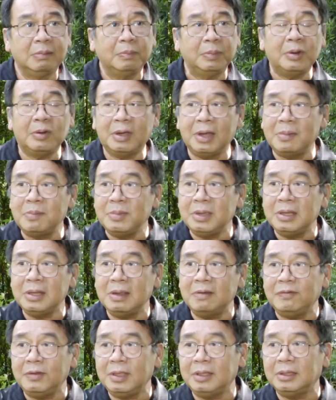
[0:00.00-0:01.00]
Pero kami
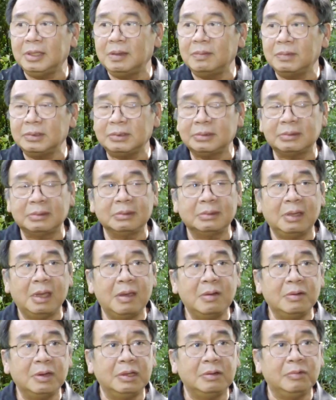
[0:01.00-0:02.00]
na victims,
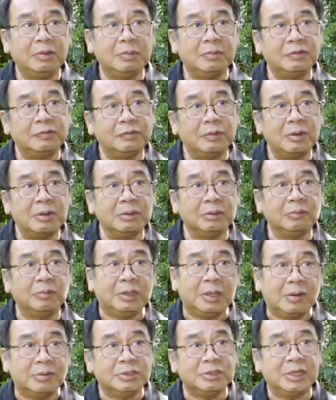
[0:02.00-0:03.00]
how can we move on
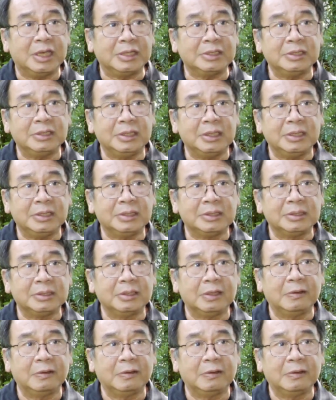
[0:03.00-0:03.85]
without justice?